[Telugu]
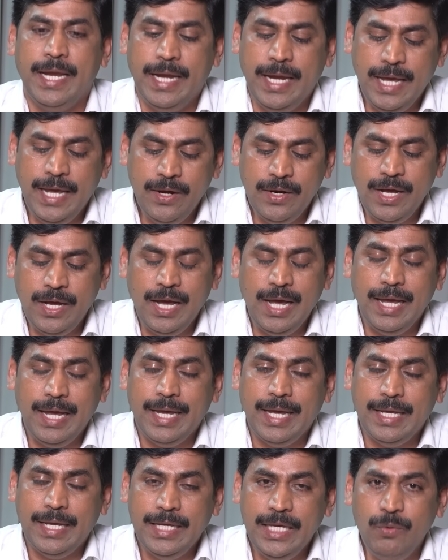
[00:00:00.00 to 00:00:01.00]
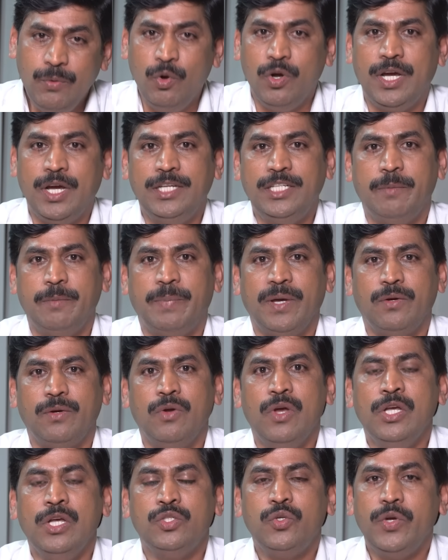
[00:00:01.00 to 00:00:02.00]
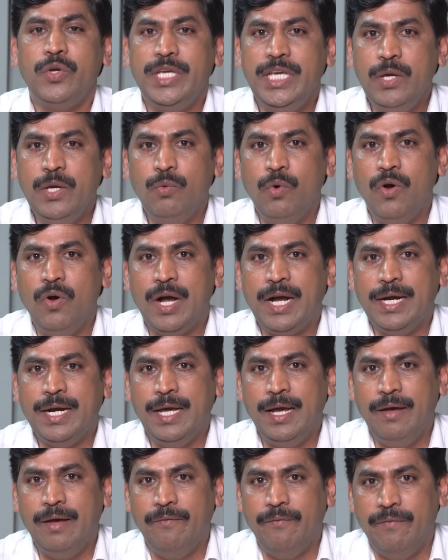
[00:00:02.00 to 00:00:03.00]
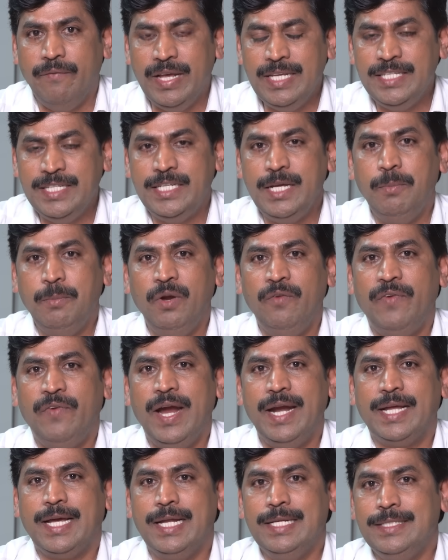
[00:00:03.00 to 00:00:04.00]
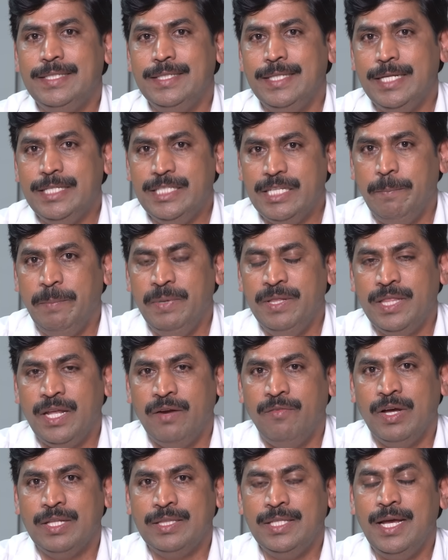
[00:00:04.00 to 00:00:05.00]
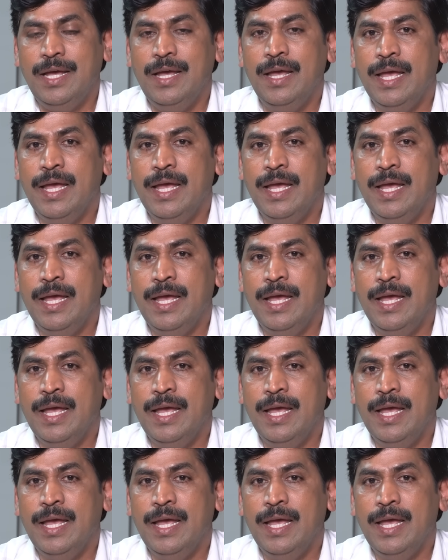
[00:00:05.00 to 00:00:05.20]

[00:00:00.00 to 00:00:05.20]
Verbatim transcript: నేరుగా ఈఓ గారు చెప్పారు సో ఈవో అక్కడ వెజిటేబుల్ ఫ్యాట్ కలిసింది అని చెప్పిన తర్వాత